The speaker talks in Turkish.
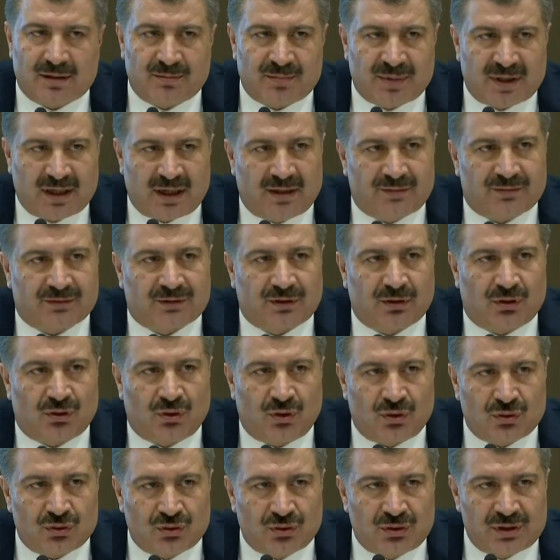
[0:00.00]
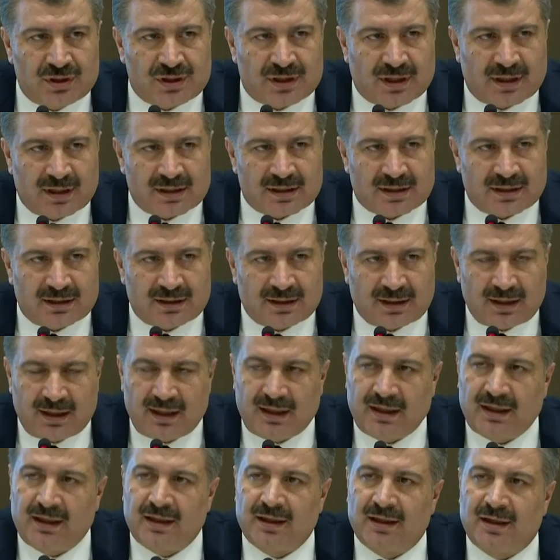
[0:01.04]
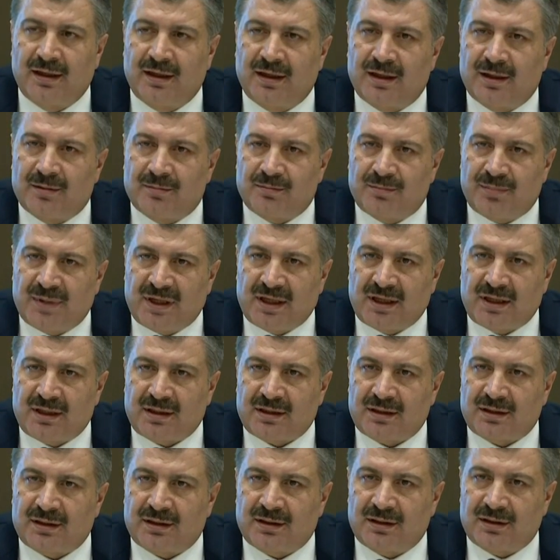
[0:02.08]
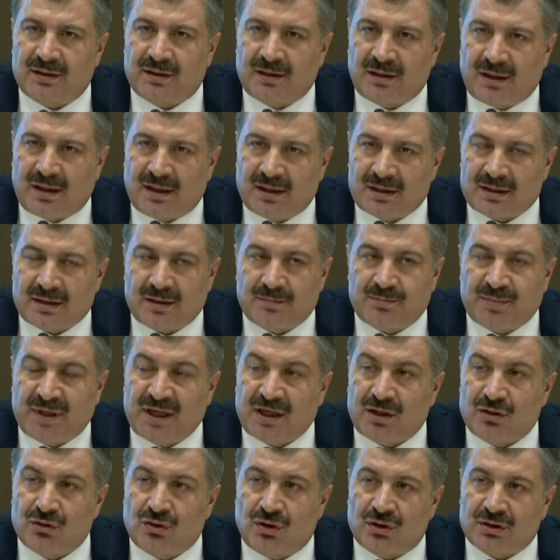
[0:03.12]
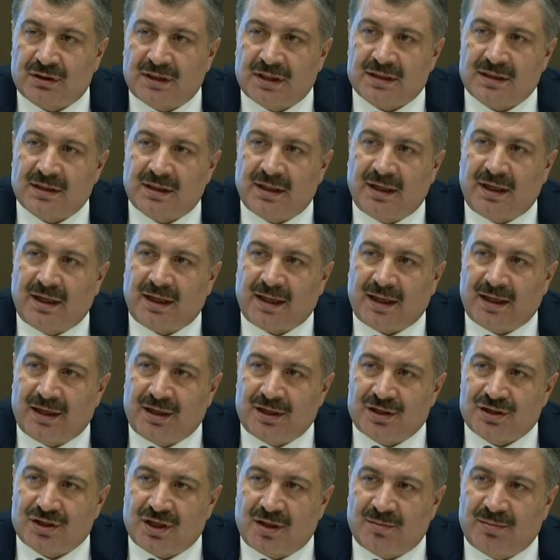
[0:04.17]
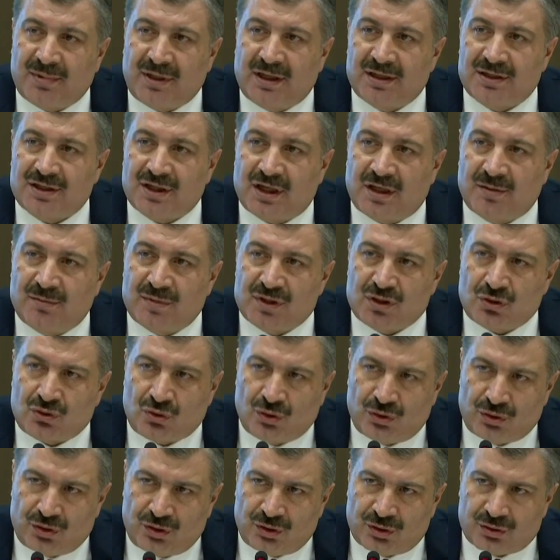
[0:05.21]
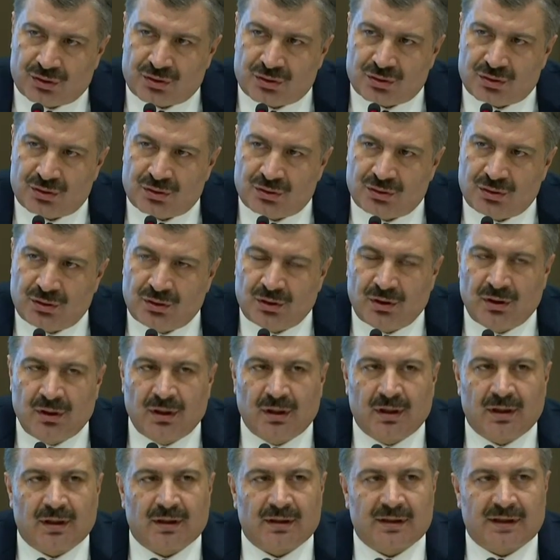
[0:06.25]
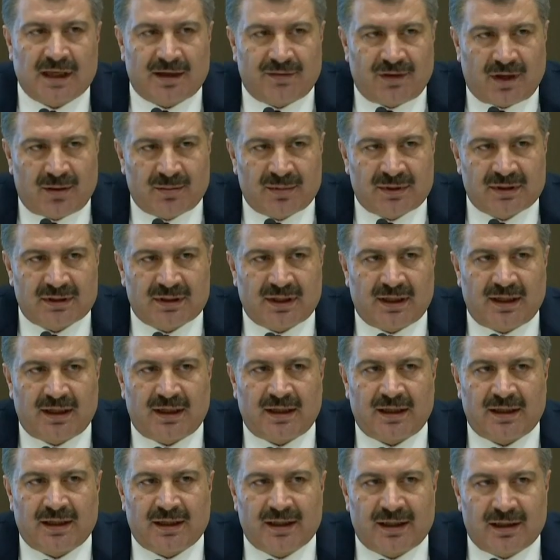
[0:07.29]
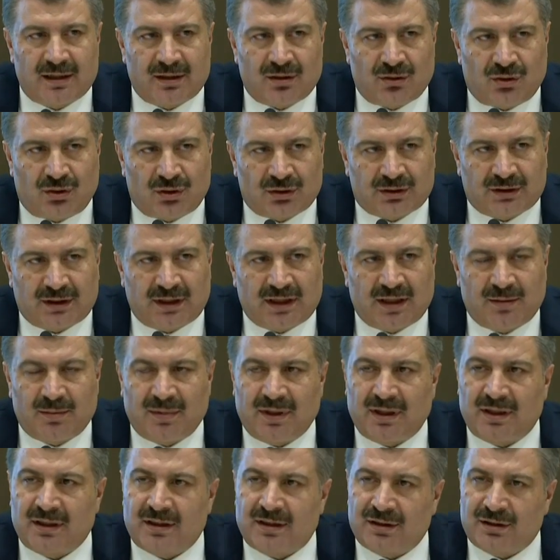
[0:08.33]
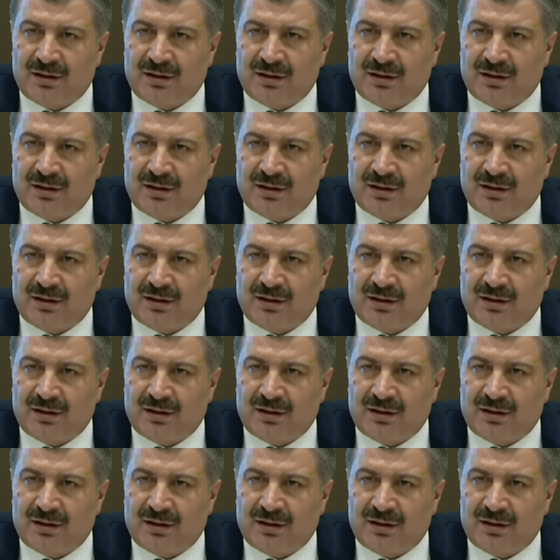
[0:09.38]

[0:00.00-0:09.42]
bir hafta, on gün içerisinde bir pik noktasına erişebileceğimizi görüyoruz. Devamında ortalama